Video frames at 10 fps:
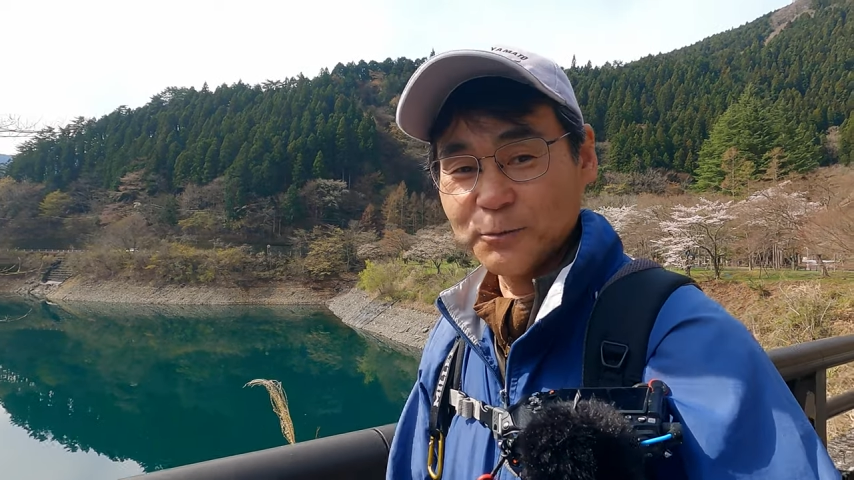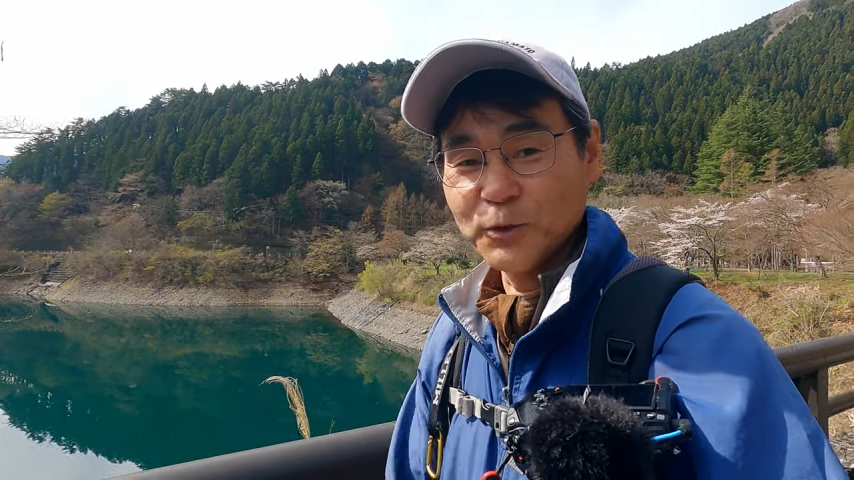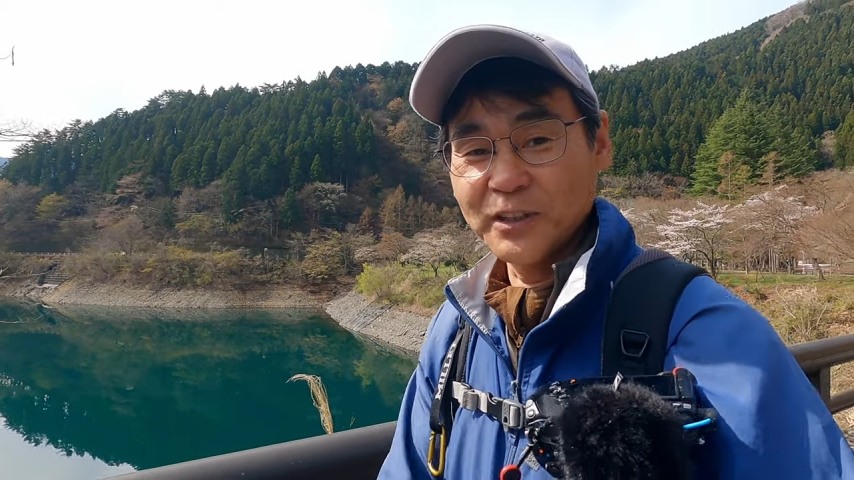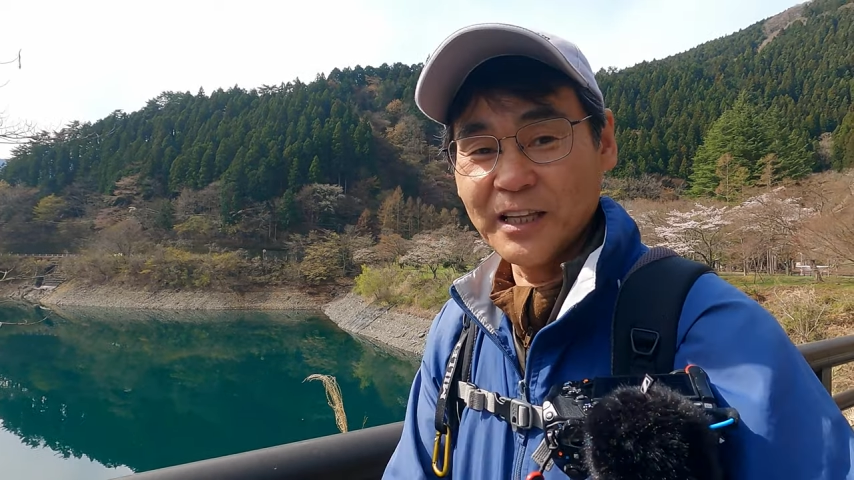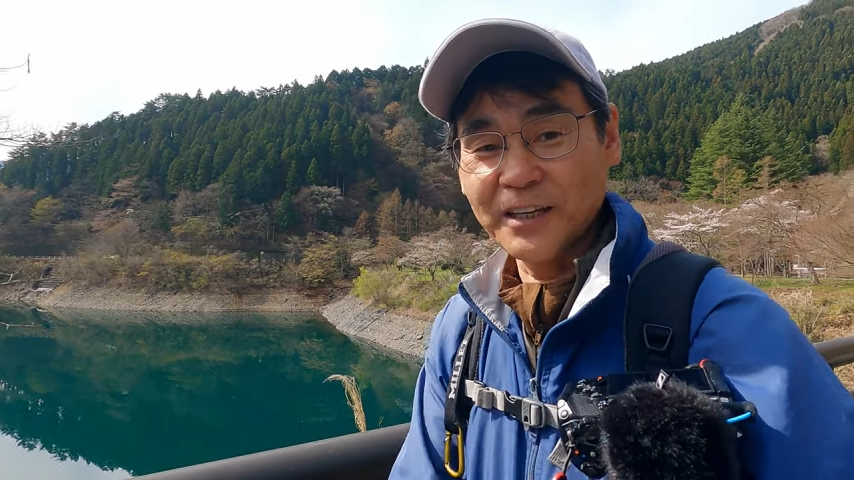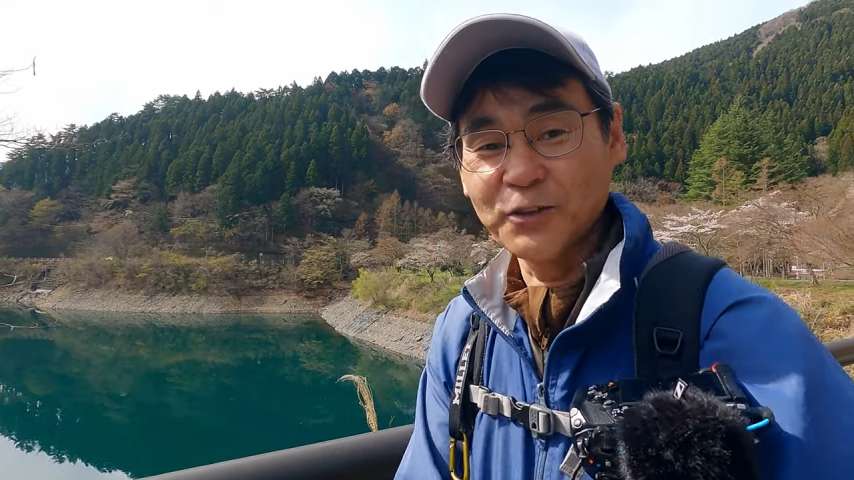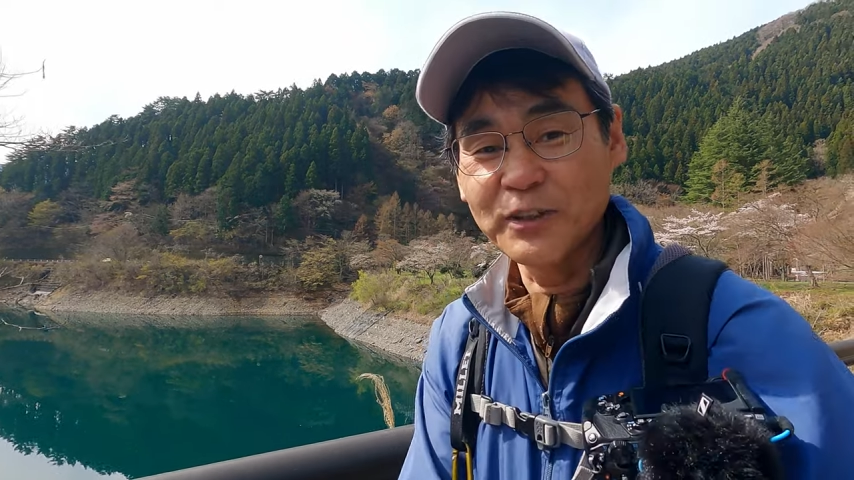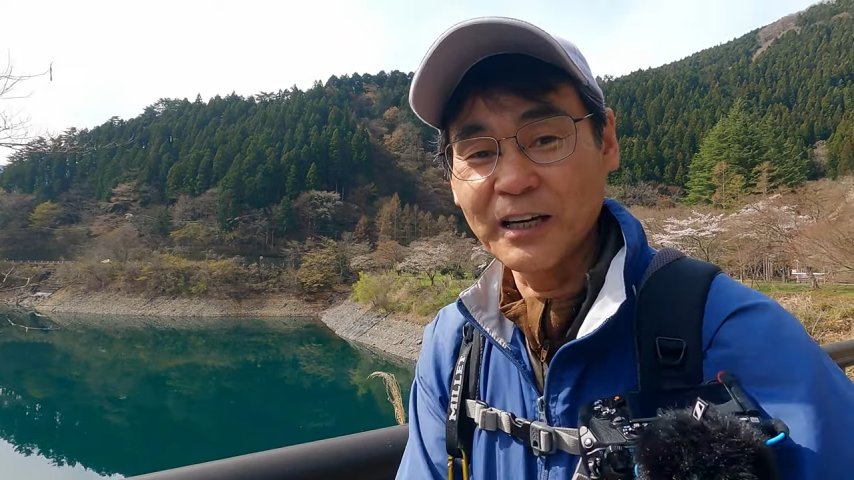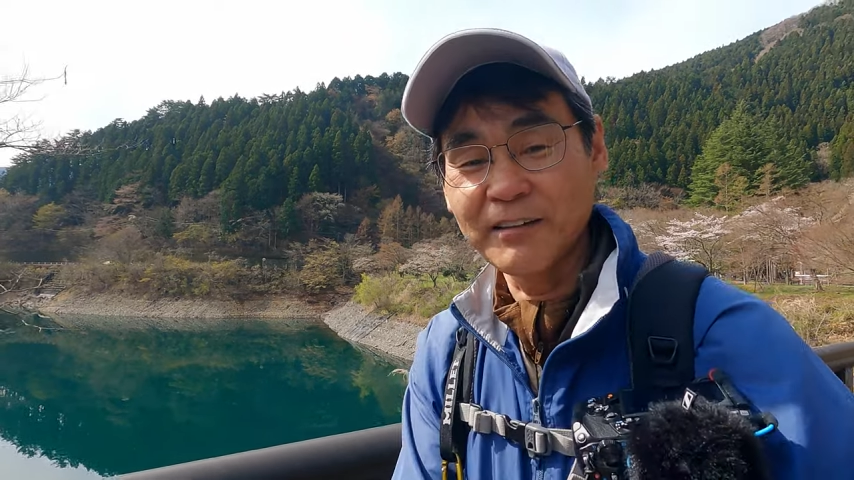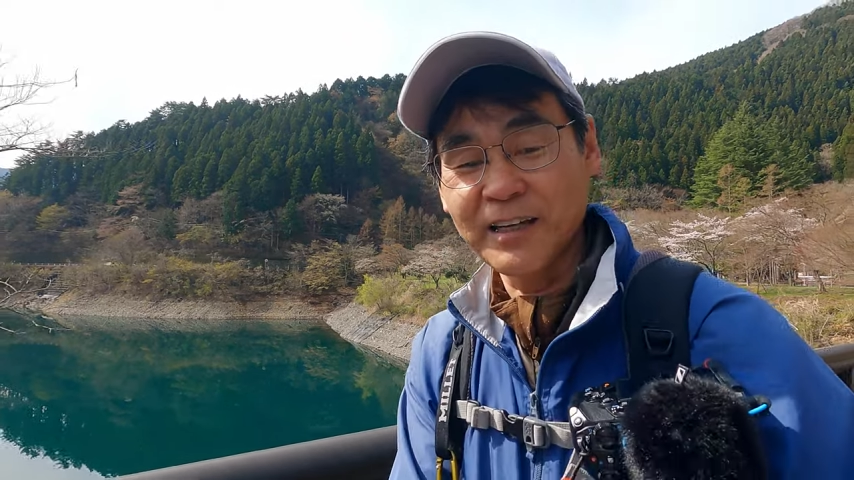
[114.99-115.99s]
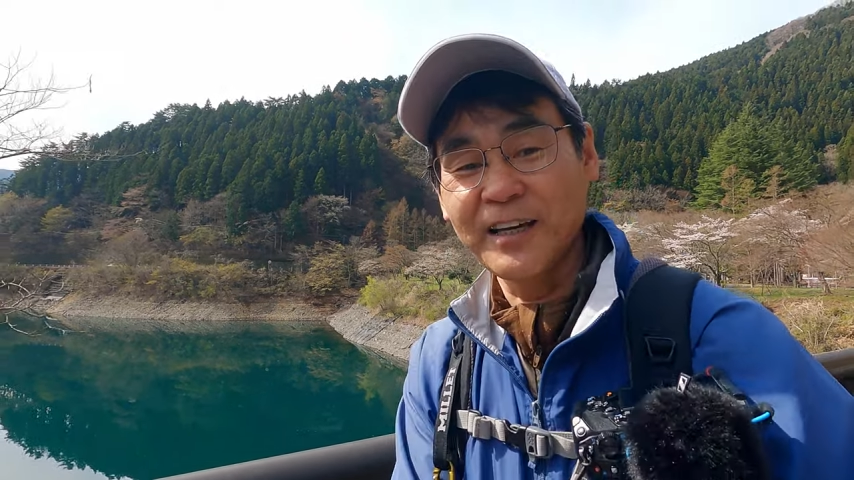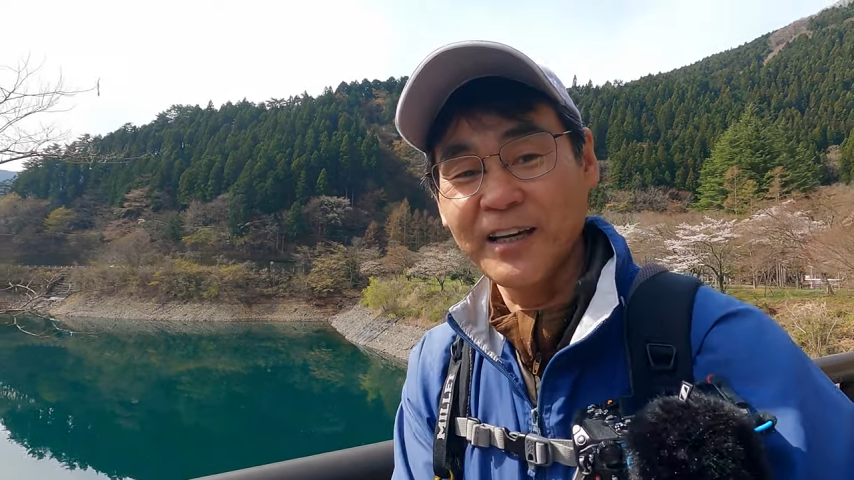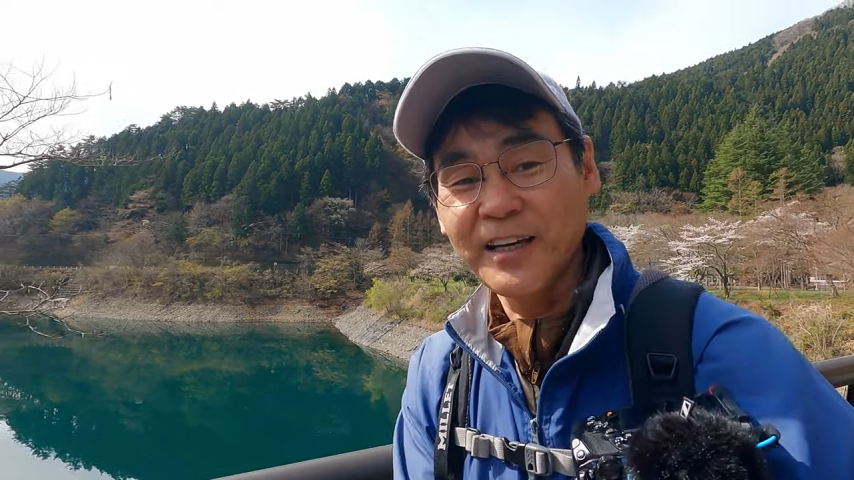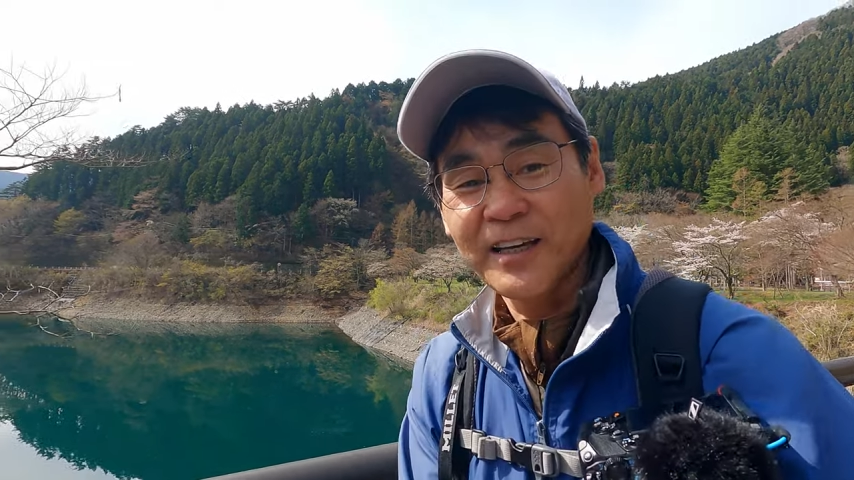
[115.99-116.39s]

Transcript: 思って今回はね、